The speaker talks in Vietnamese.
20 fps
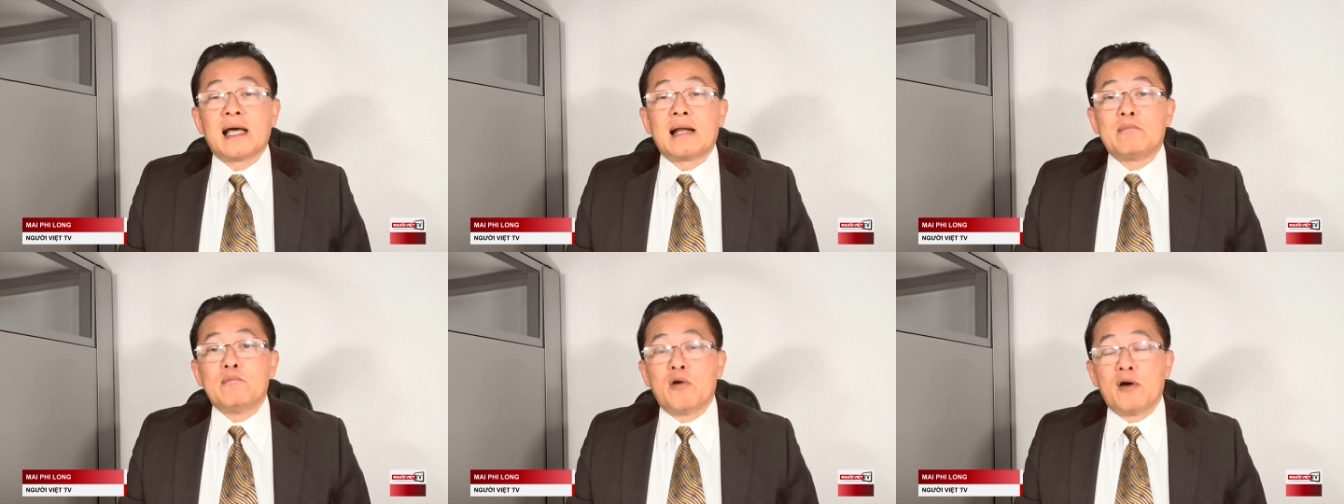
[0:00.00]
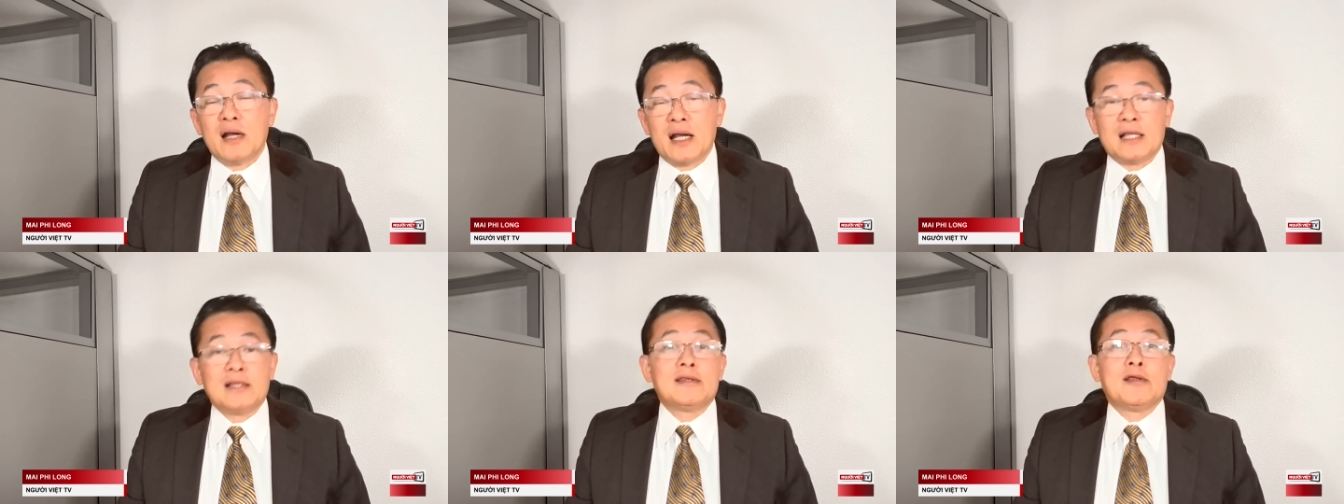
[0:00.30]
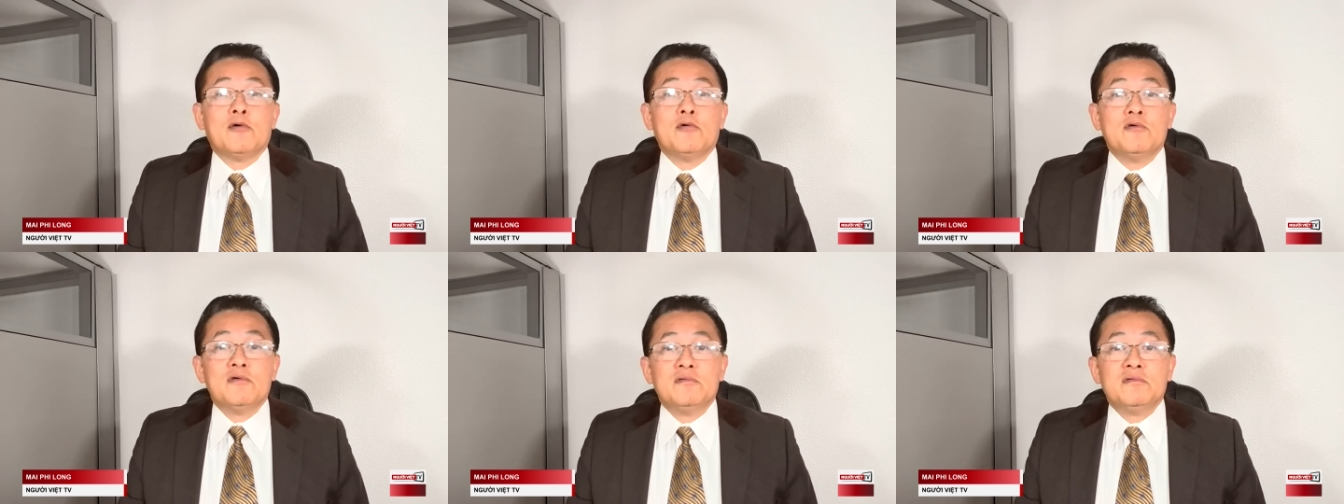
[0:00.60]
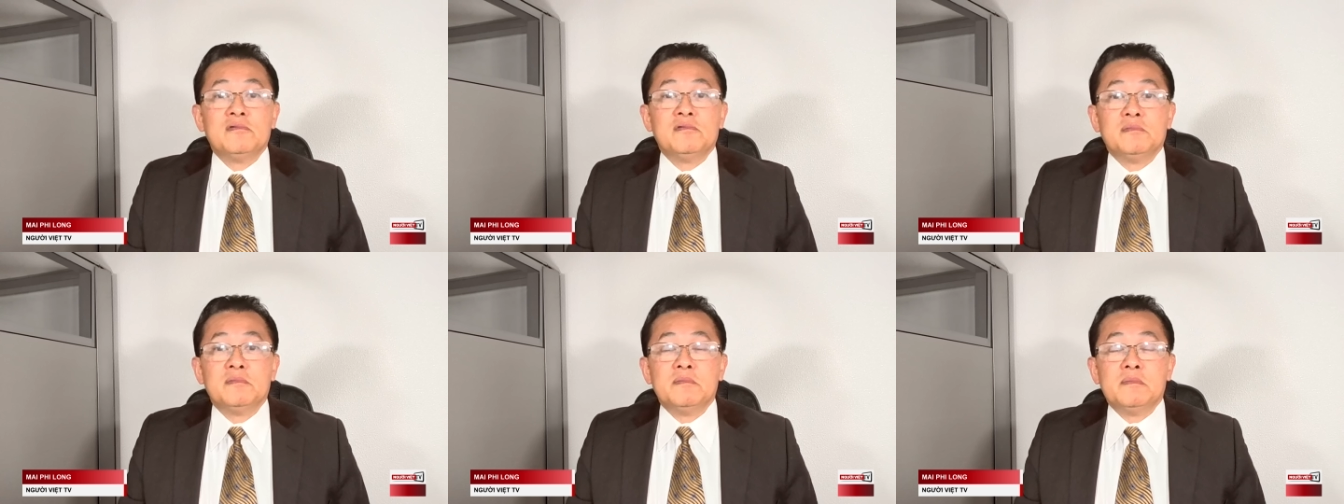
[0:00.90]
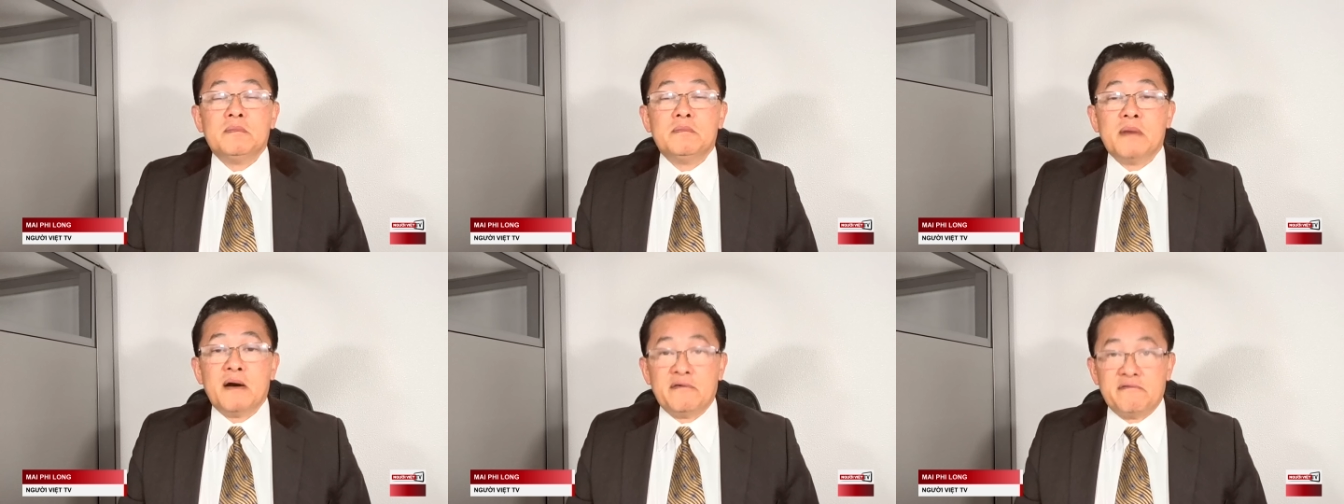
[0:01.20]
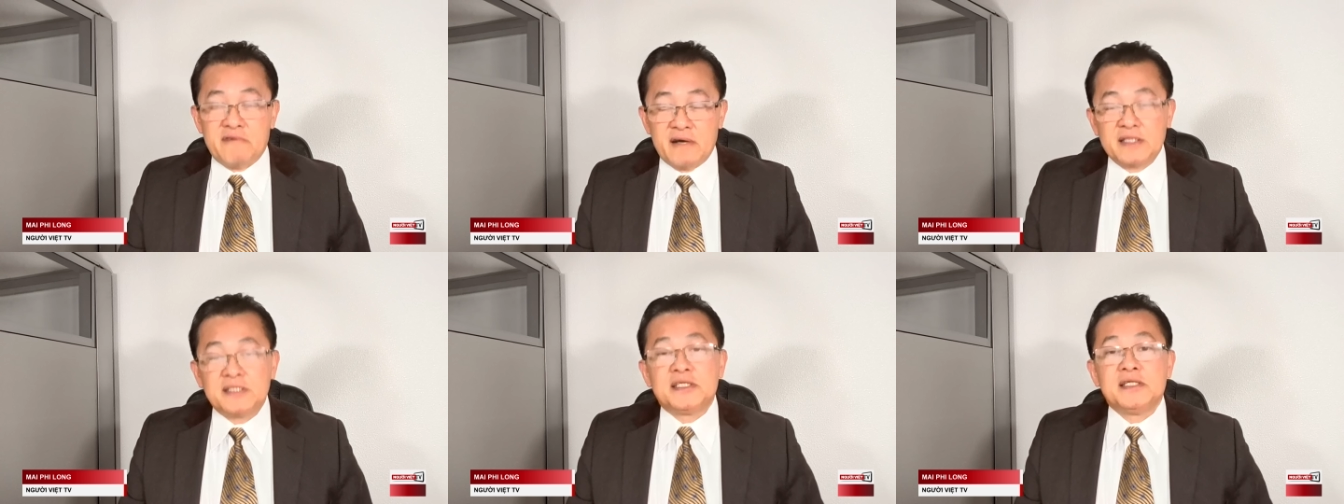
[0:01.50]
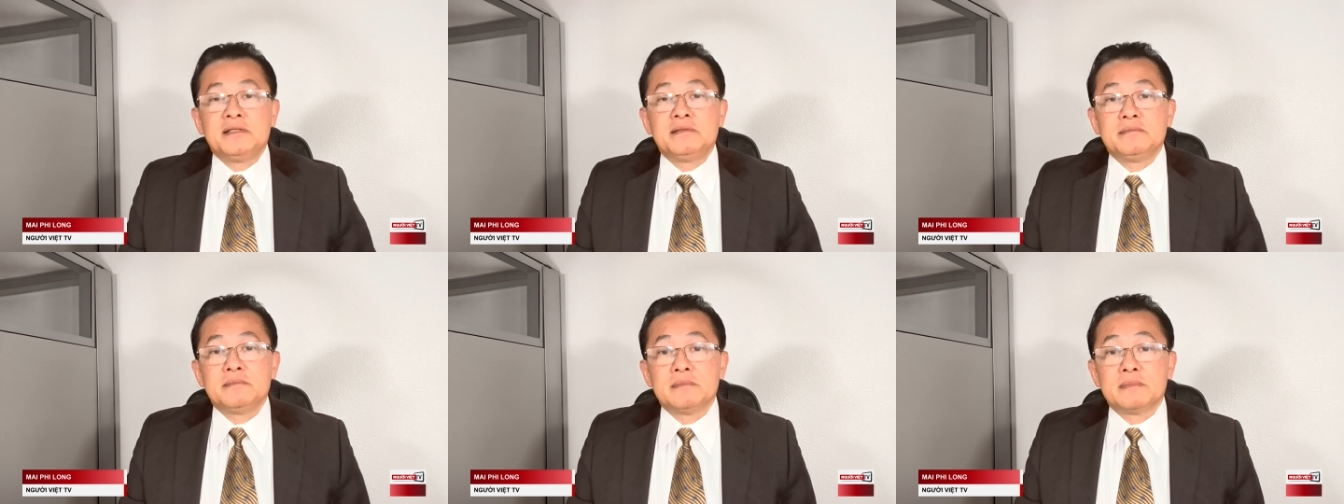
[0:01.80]
thành một cái lãnh tụ mà phát
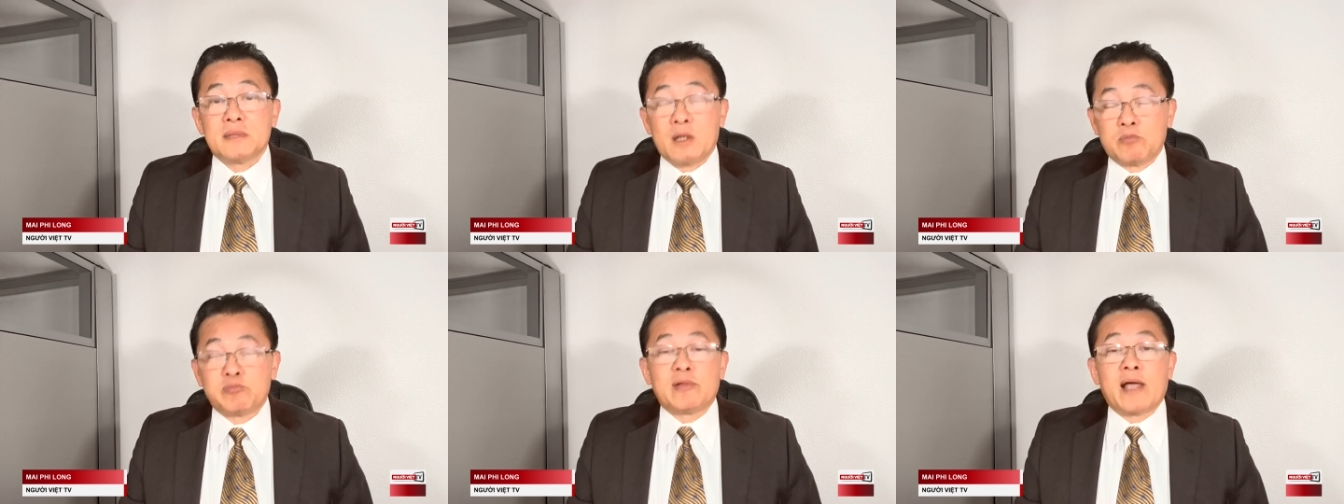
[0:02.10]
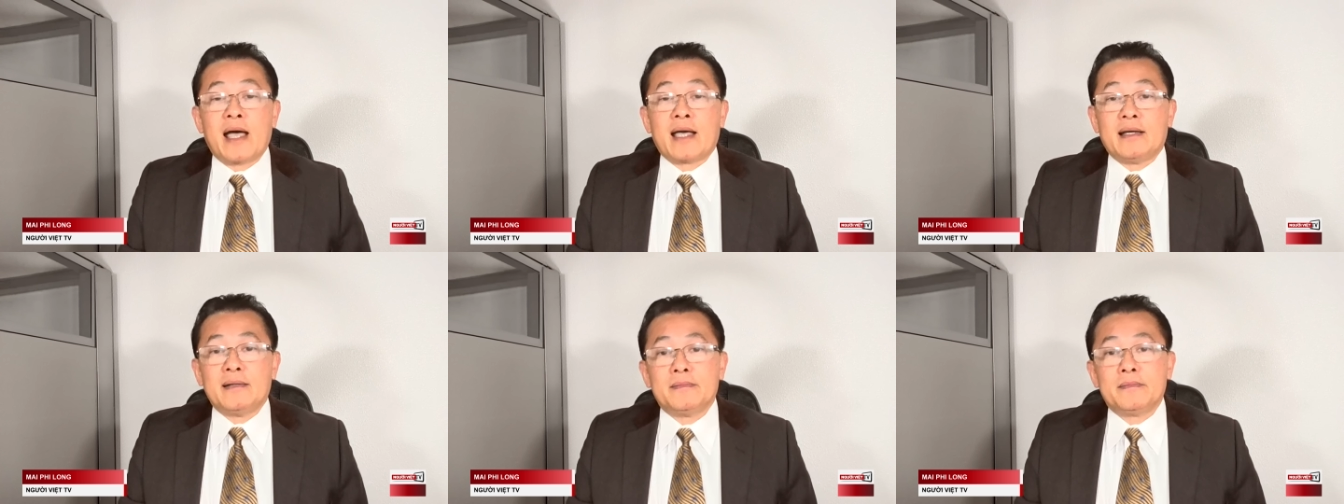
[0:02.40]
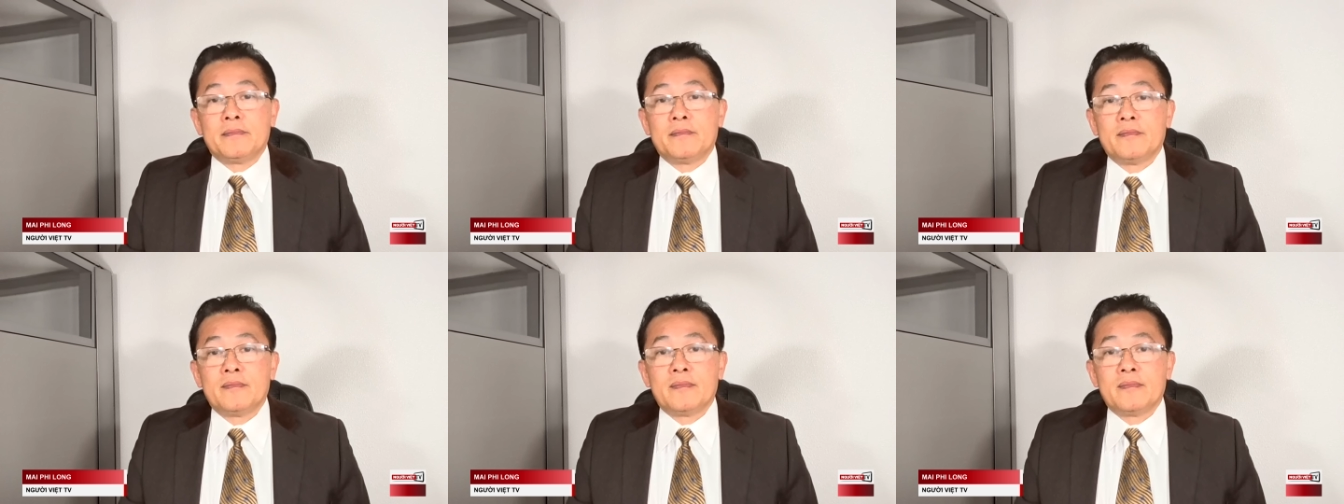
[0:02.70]
xít độc tài